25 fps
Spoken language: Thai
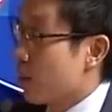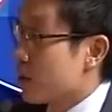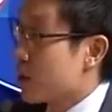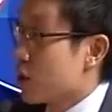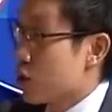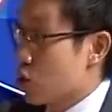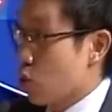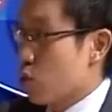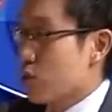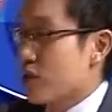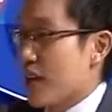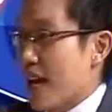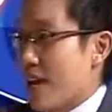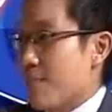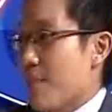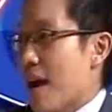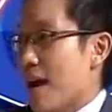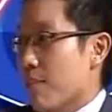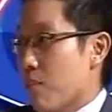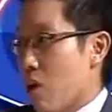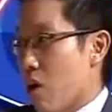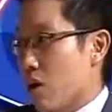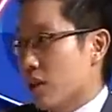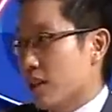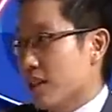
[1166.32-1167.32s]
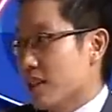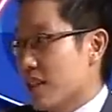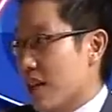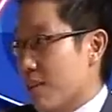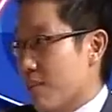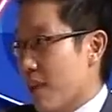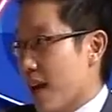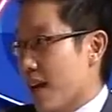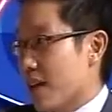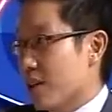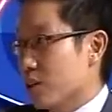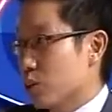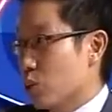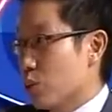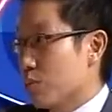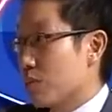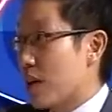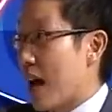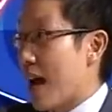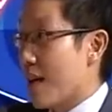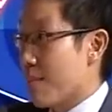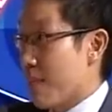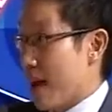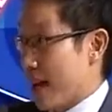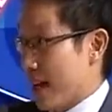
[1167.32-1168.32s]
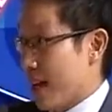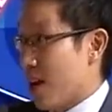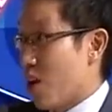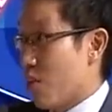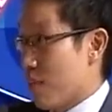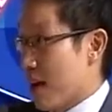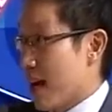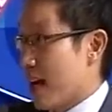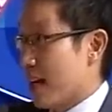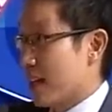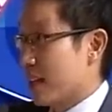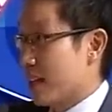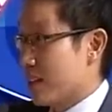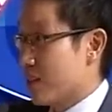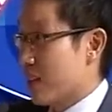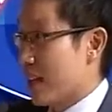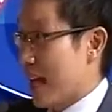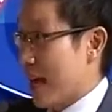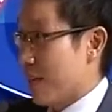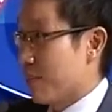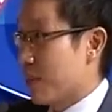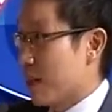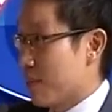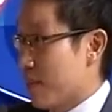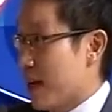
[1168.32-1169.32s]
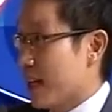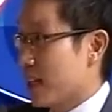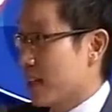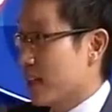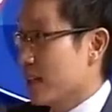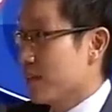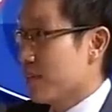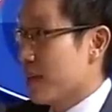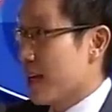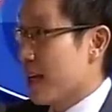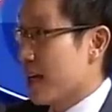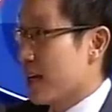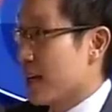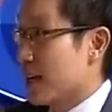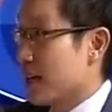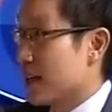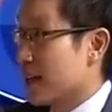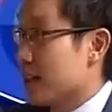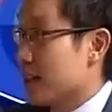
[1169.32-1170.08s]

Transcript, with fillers: แต่ว่าจะจูงใจมากพอที่จะทำให้นักลงทุนรายใหม่เข้ามาในสนามเพิ่มมากยิ่งขึ้นไหมฮะ